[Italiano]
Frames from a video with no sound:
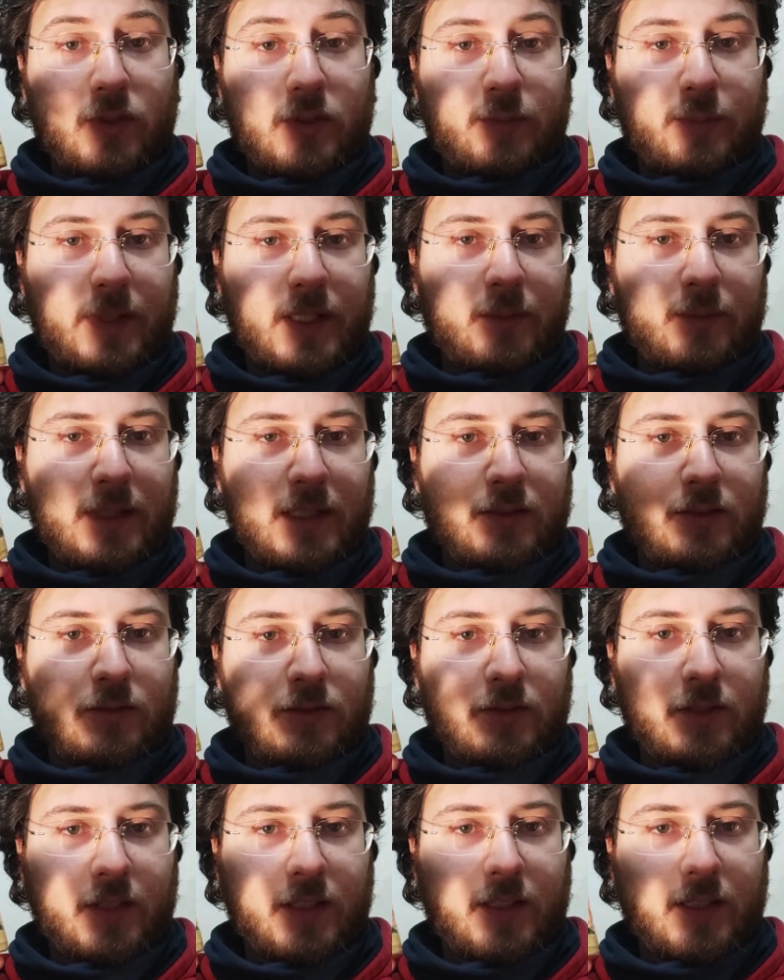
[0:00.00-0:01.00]

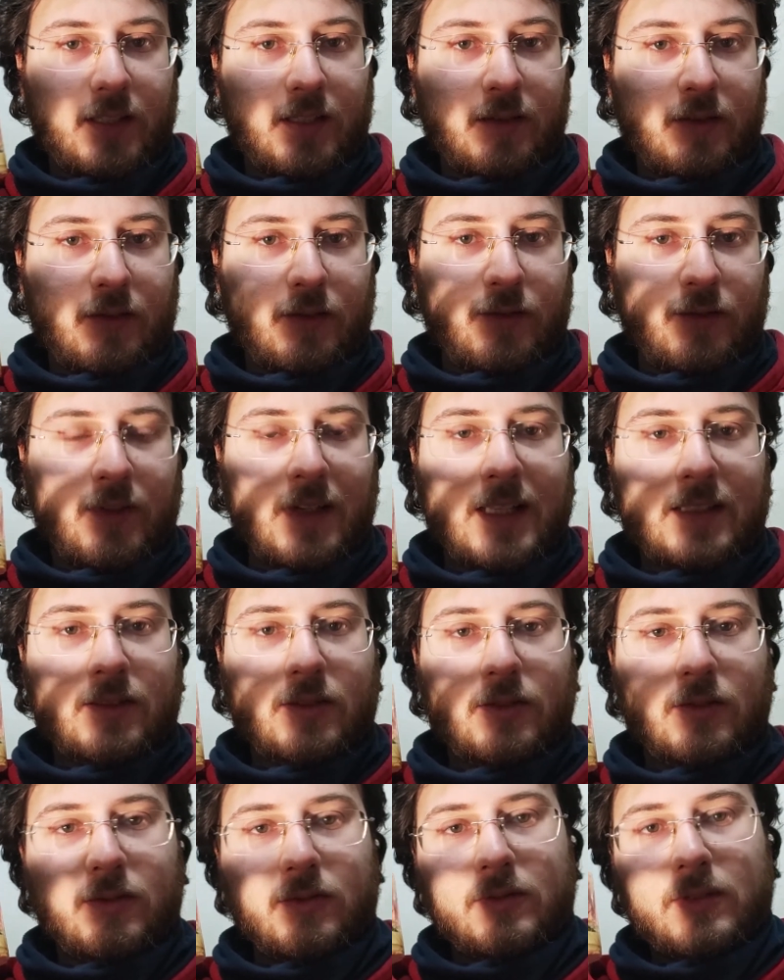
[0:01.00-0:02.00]
esperimento che ho
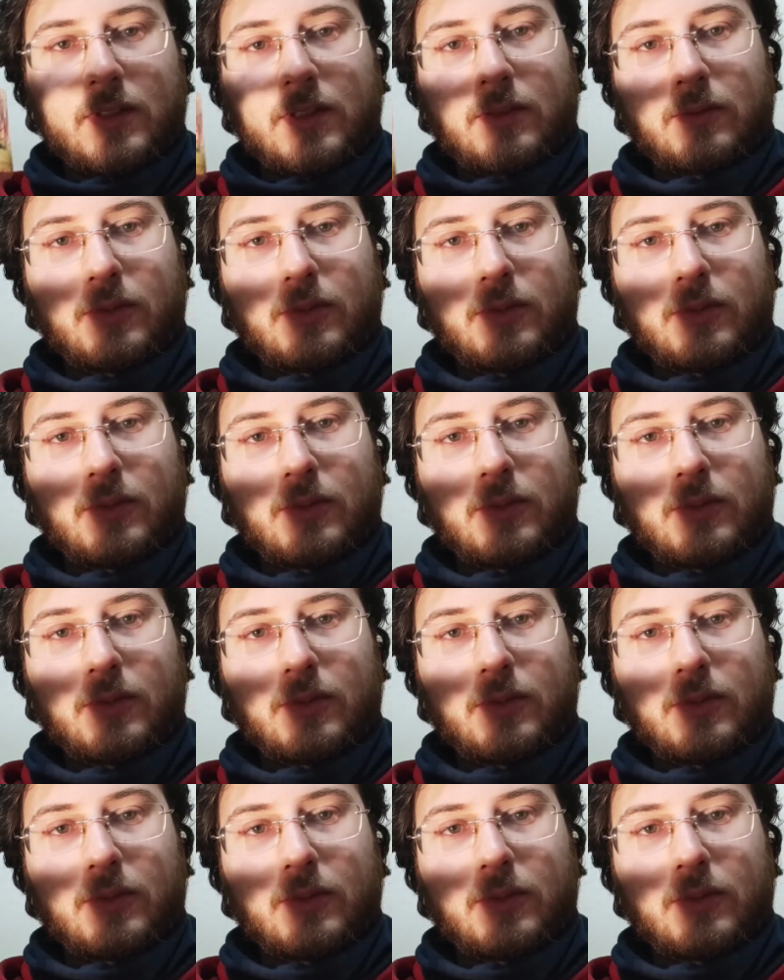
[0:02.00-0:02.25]
fatto con